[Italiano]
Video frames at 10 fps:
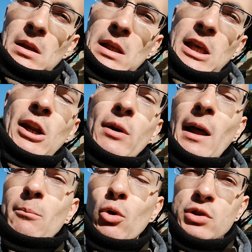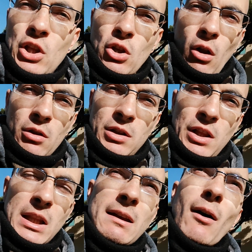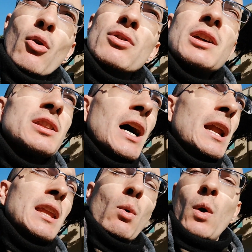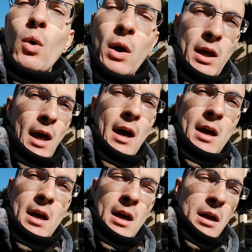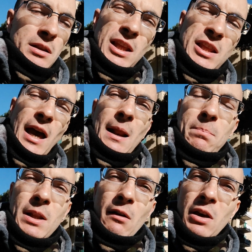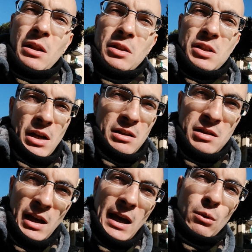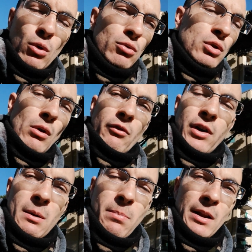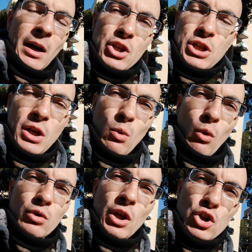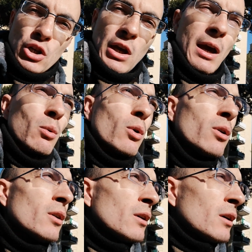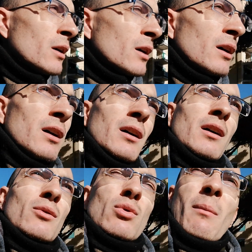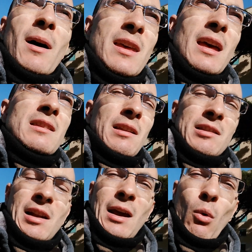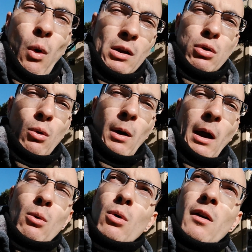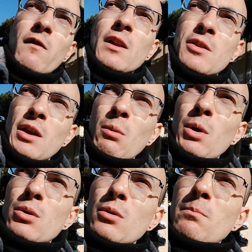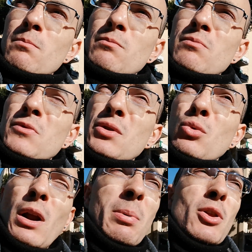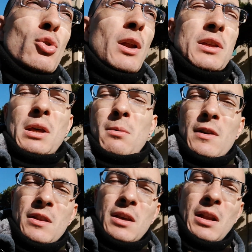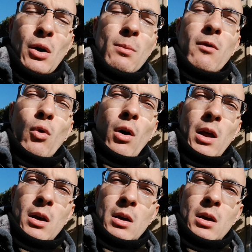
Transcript: chi non ha molti soldi si deve accontentare di quello che ha, di scarpe da 20-30 euro, di una felpa da 5 o 10 euro, una maglietta da 3 o 4 euro e via di seguito. Una persona si deve vestire come vuole.